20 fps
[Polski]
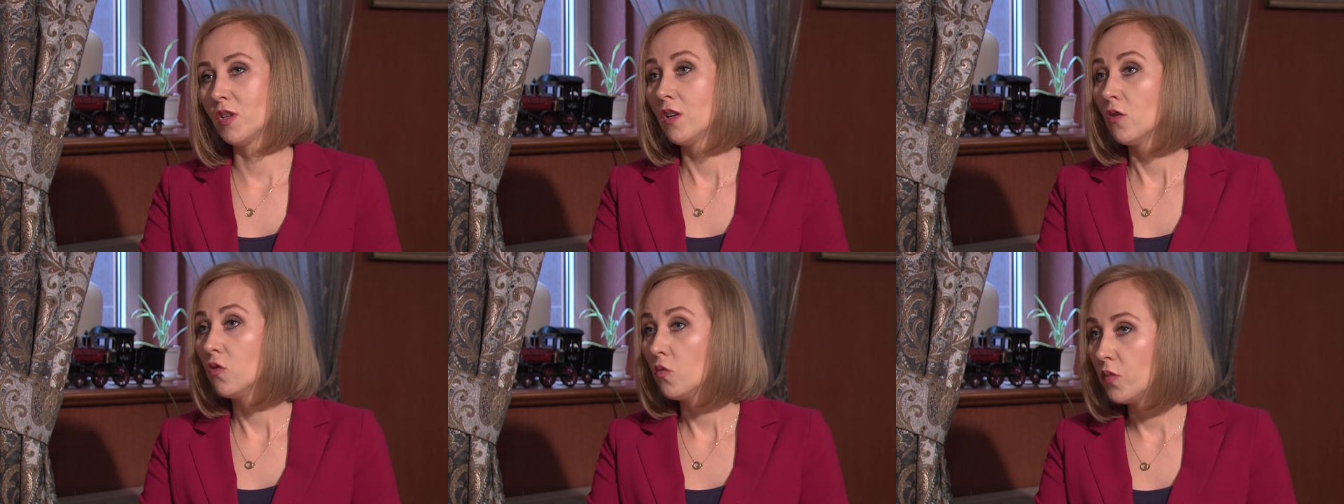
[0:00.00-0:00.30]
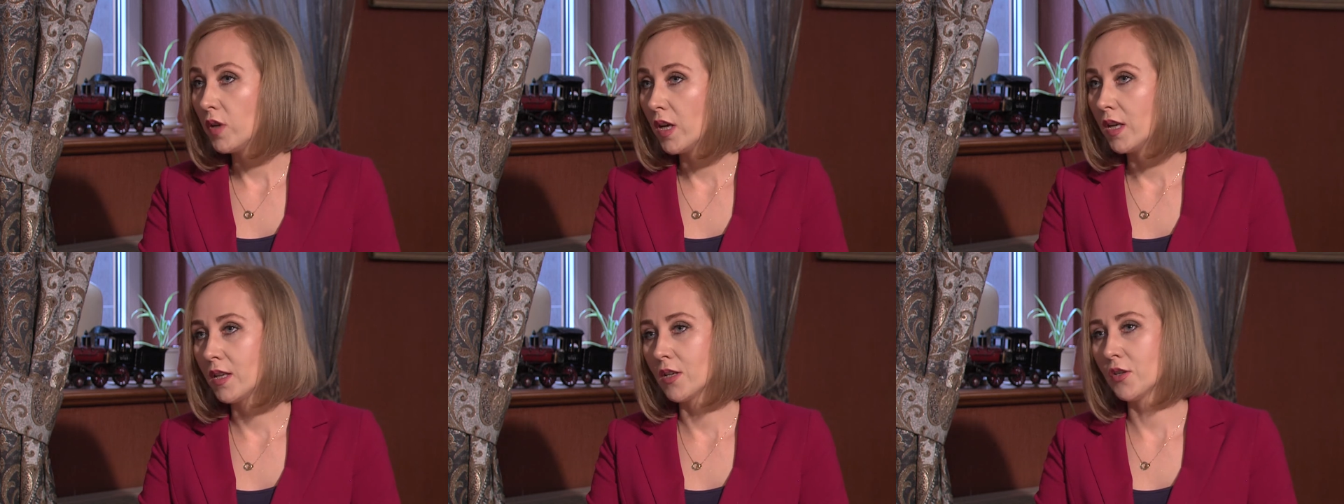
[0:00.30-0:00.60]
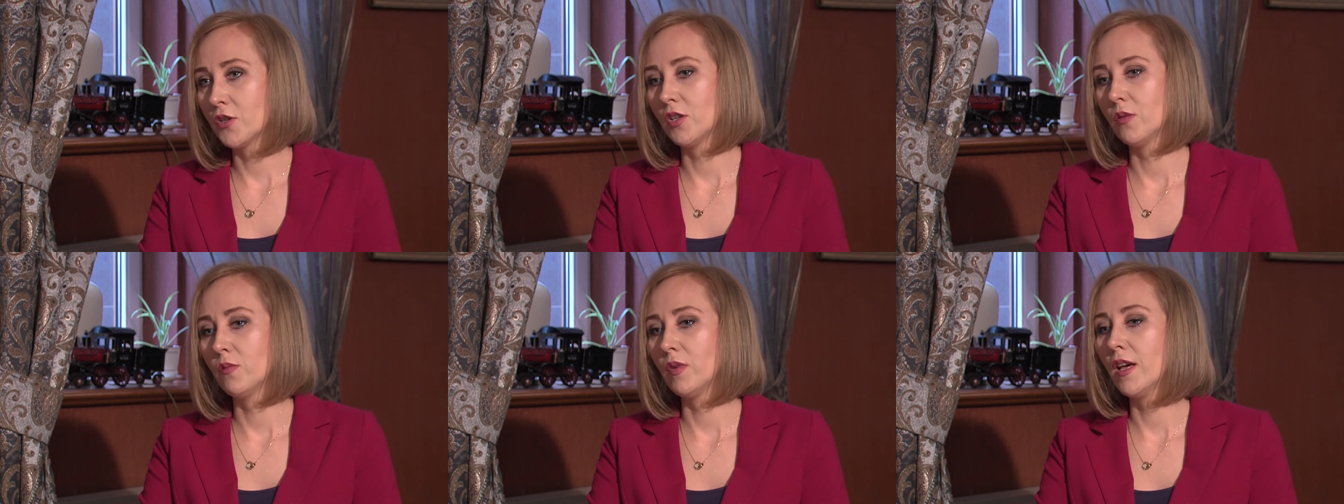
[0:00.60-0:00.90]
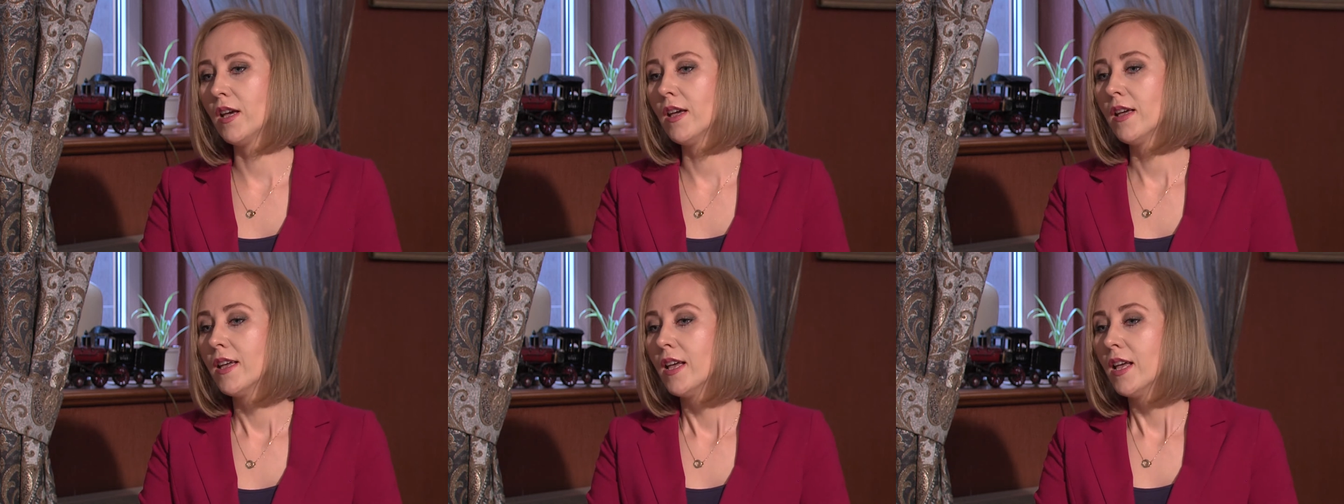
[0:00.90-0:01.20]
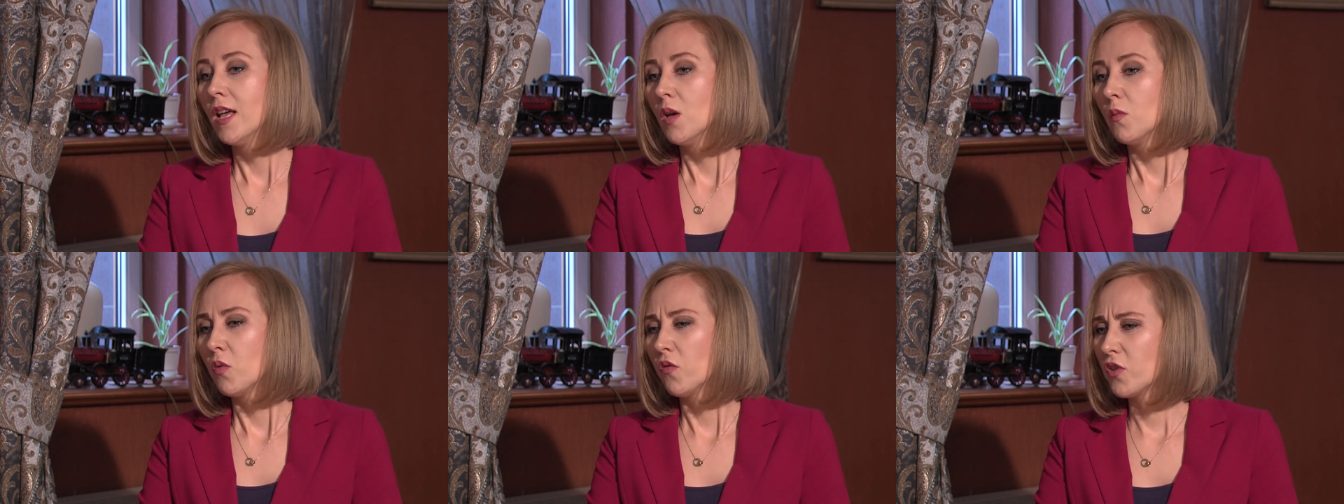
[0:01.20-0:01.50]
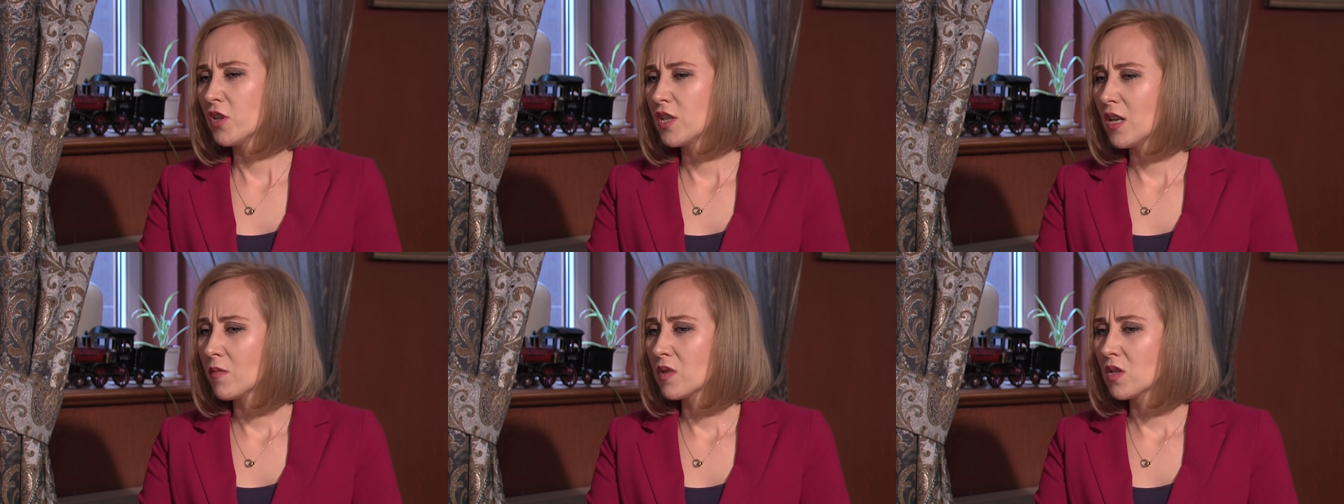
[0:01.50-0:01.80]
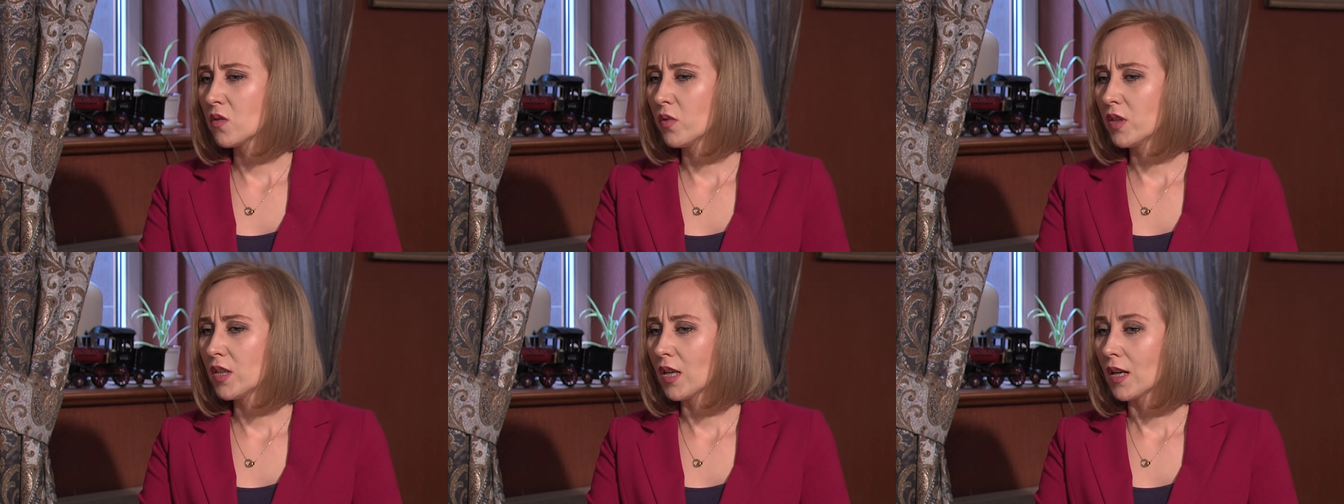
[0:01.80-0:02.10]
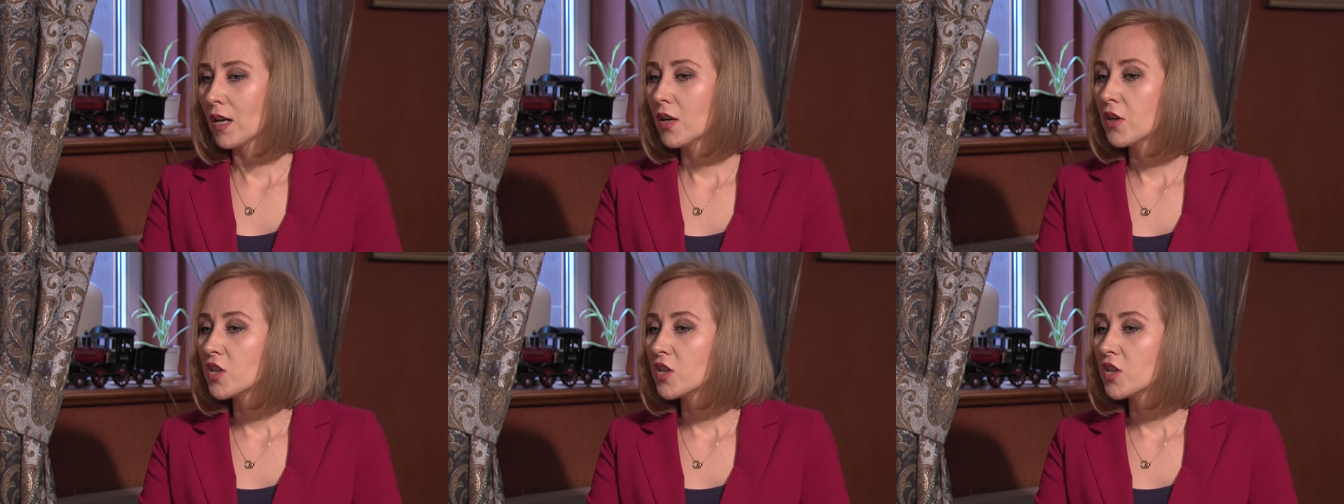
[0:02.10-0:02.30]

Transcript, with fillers: nielubienia siebie, powiedziałam sobie tak,